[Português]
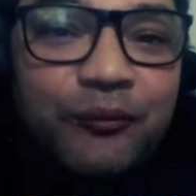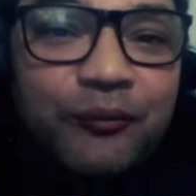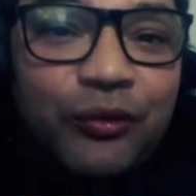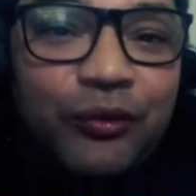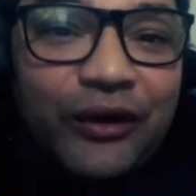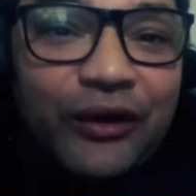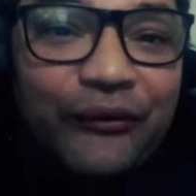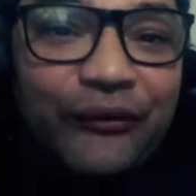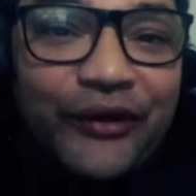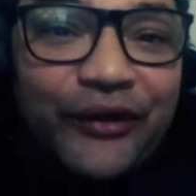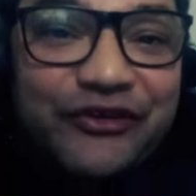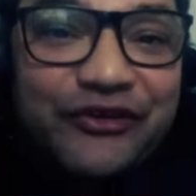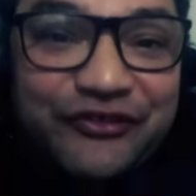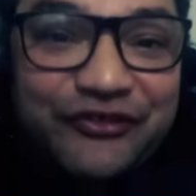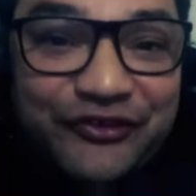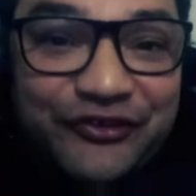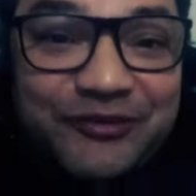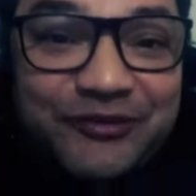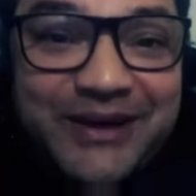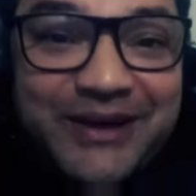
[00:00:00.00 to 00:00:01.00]
Boa
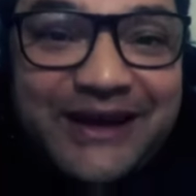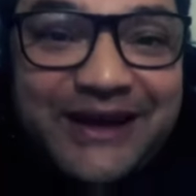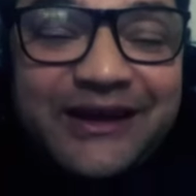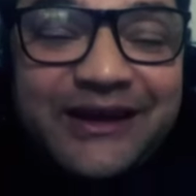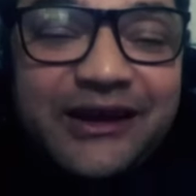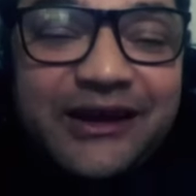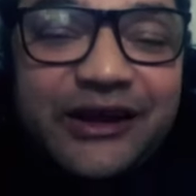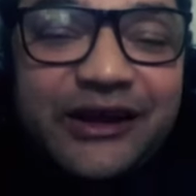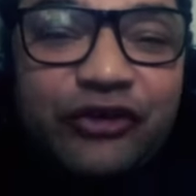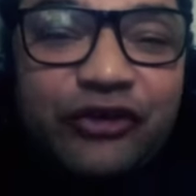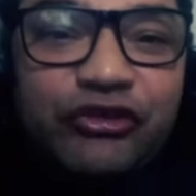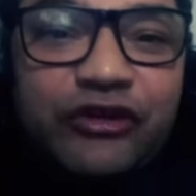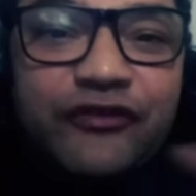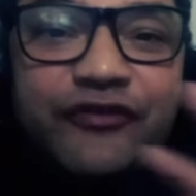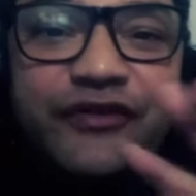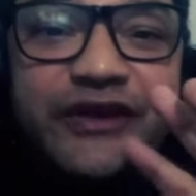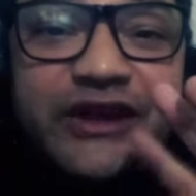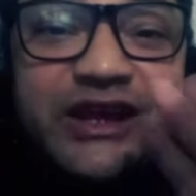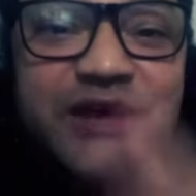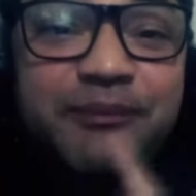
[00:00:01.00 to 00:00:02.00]
noite, tudo bem? Eu só
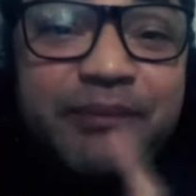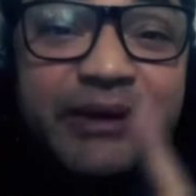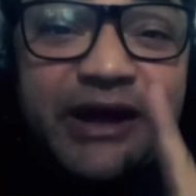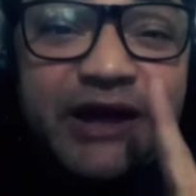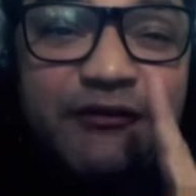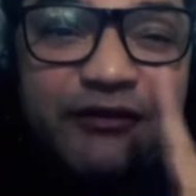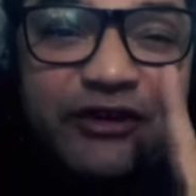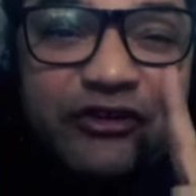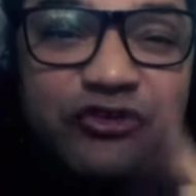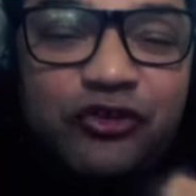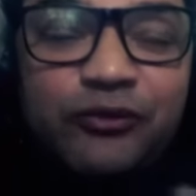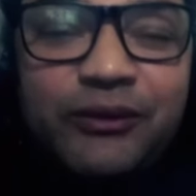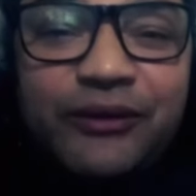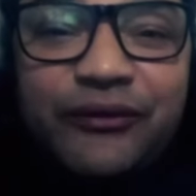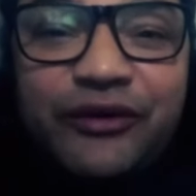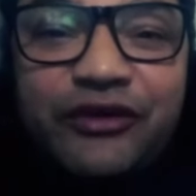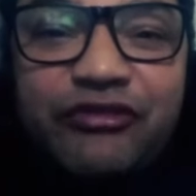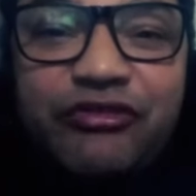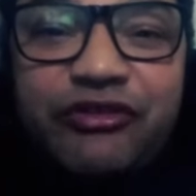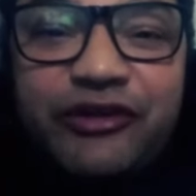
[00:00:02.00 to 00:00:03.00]
vim aqui para refletir
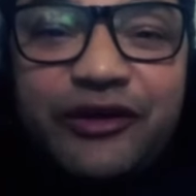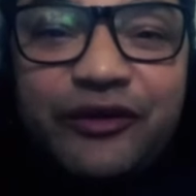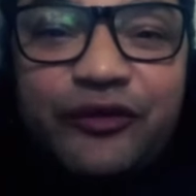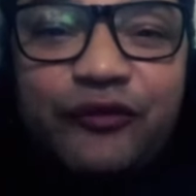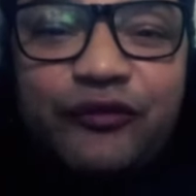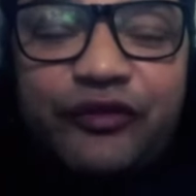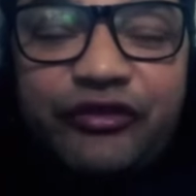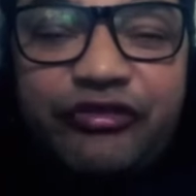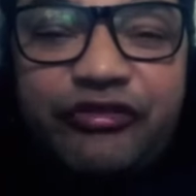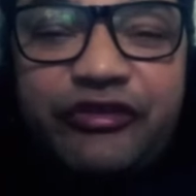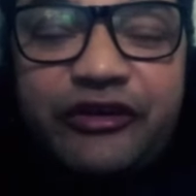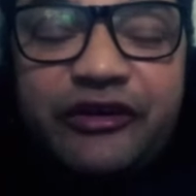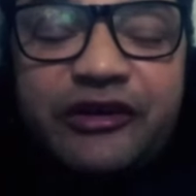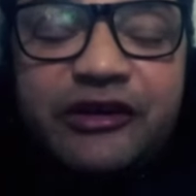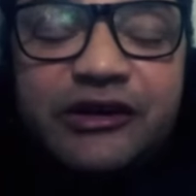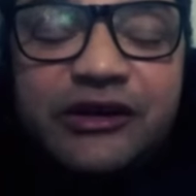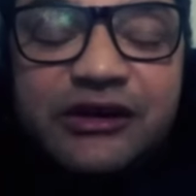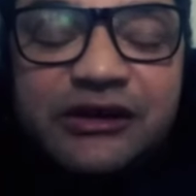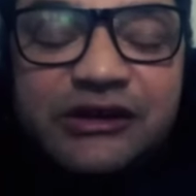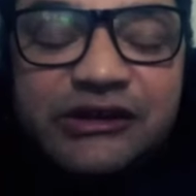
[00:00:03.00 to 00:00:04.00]
uma coisinha com você.
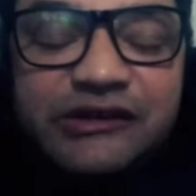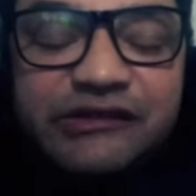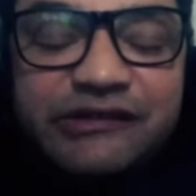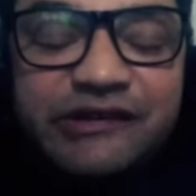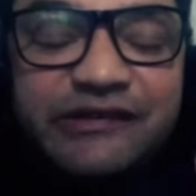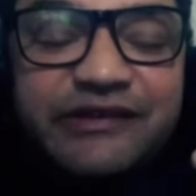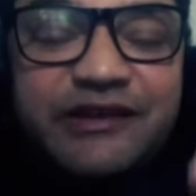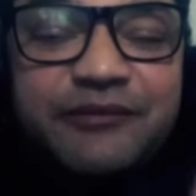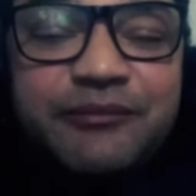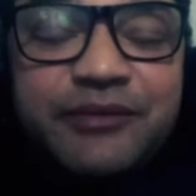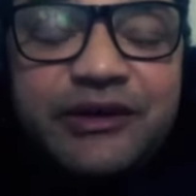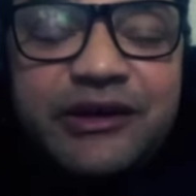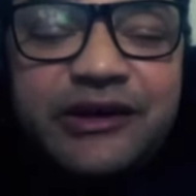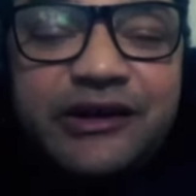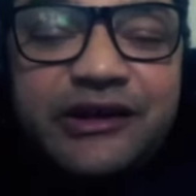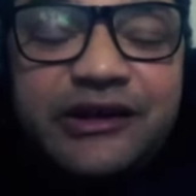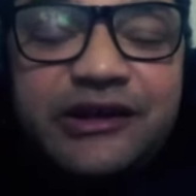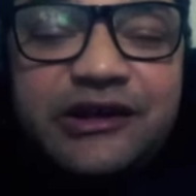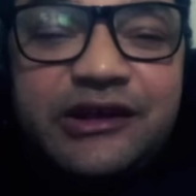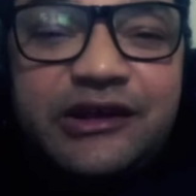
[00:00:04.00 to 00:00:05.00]
Você
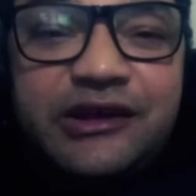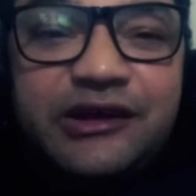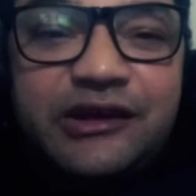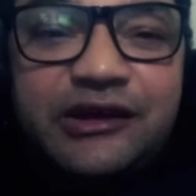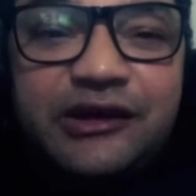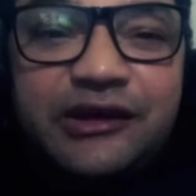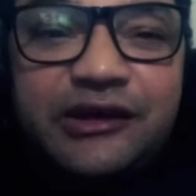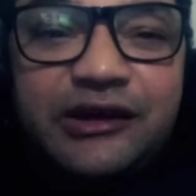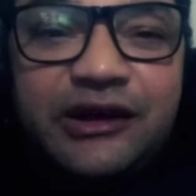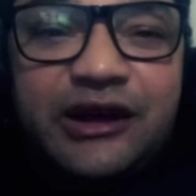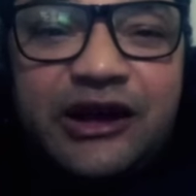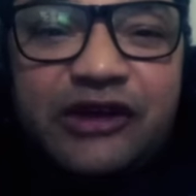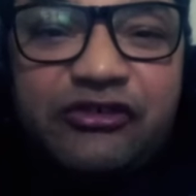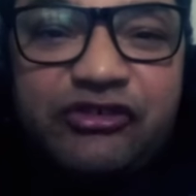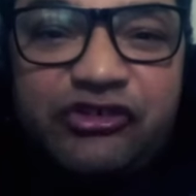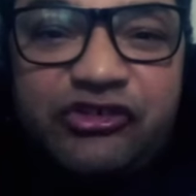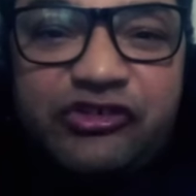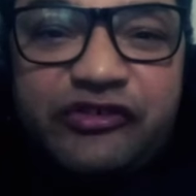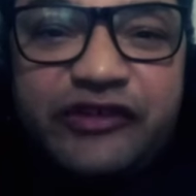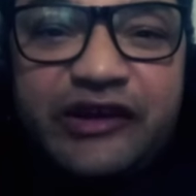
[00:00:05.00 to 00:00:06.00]
sabia que a
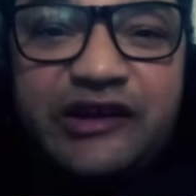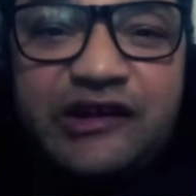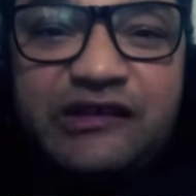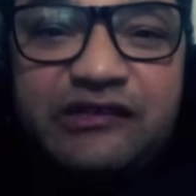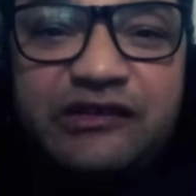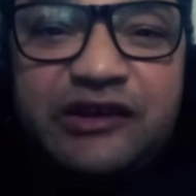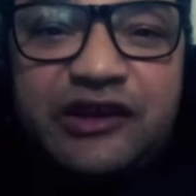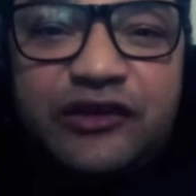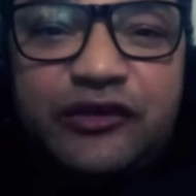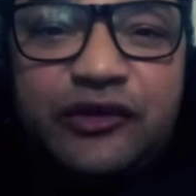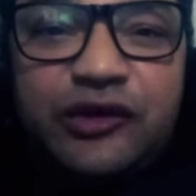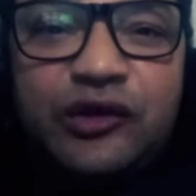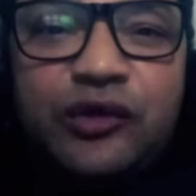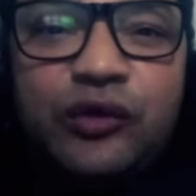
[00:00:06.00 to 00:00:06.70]
gente está inserido em